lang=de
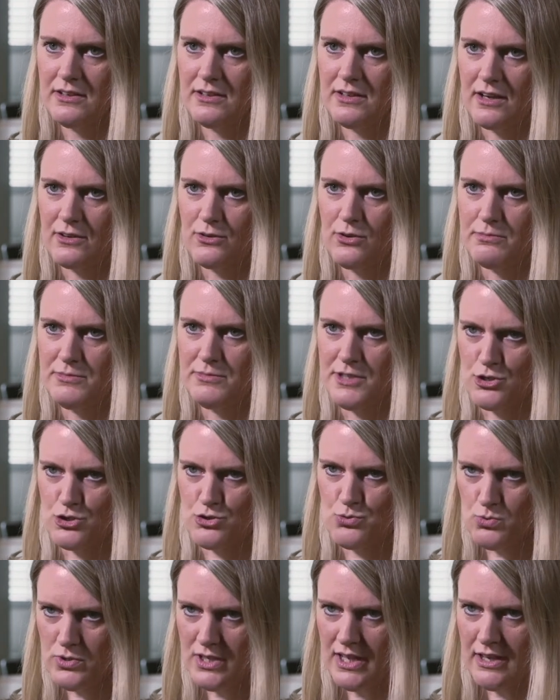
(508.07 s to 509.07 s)
Da kommt der
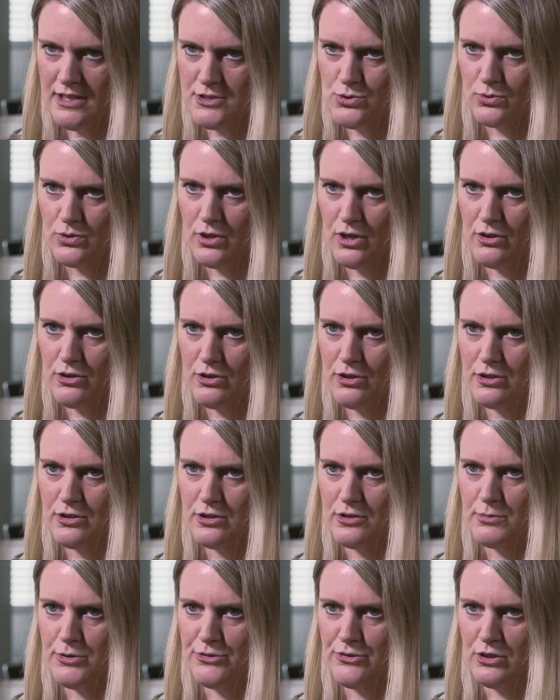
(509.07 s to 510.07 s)
Schulleitung auch
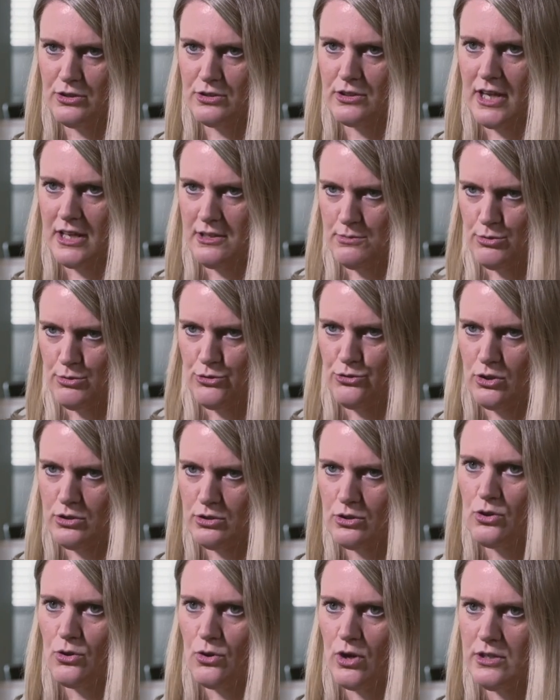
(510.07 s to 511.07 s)
äh, besondere, eine
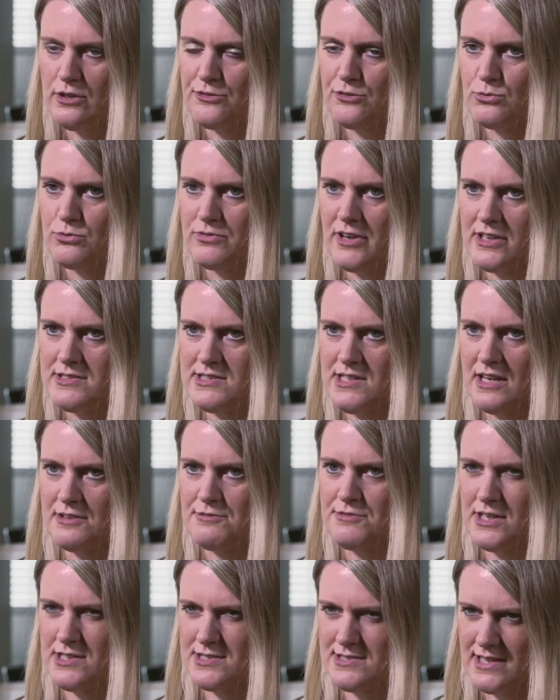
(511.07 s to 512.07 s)
besondere Rolle zu, weil sie
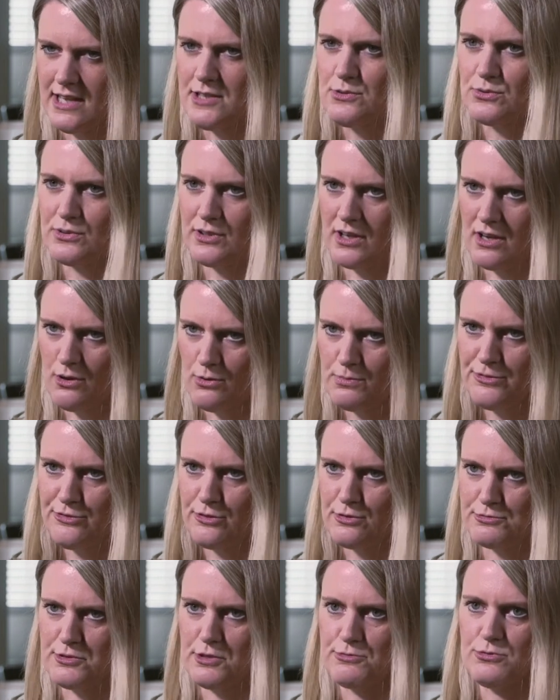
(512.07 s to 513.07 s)
einfach Zeit und Raum
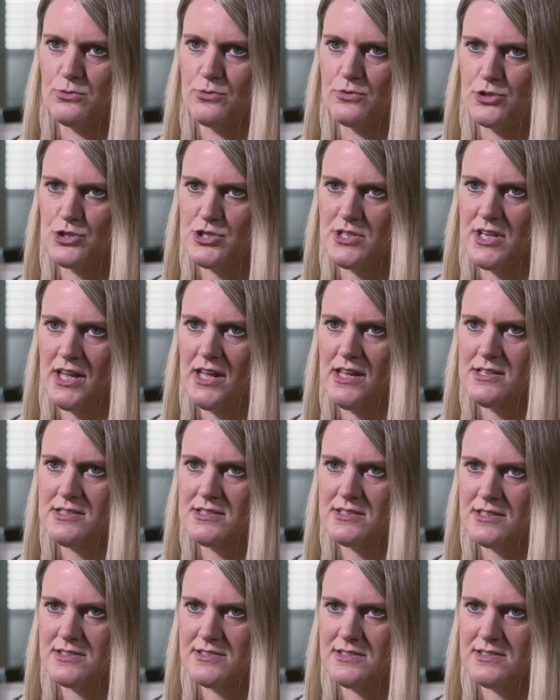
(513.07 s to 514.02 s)
zur Verfügung stellt, dass